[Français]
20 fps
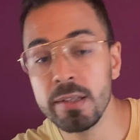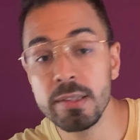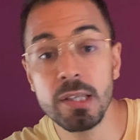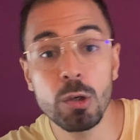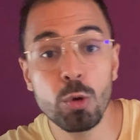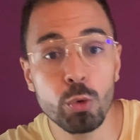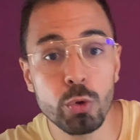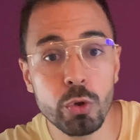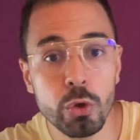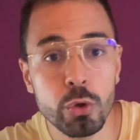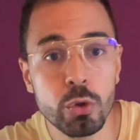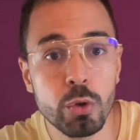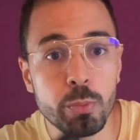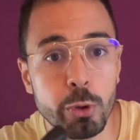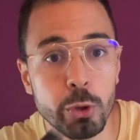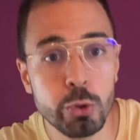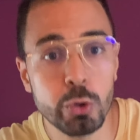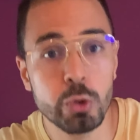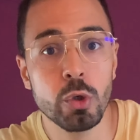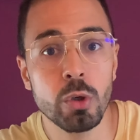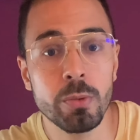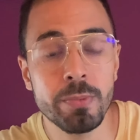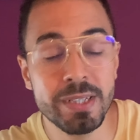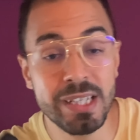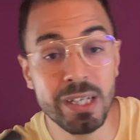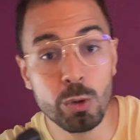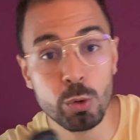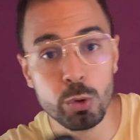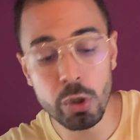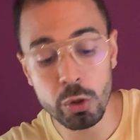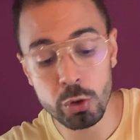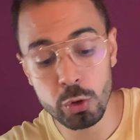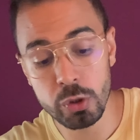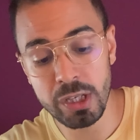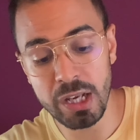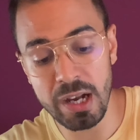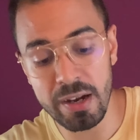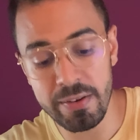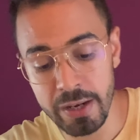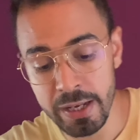écouteurs de production, mes écouteurs de
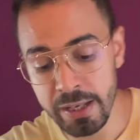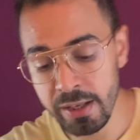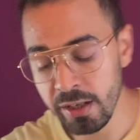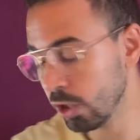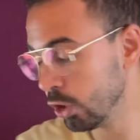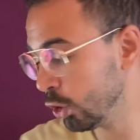travail.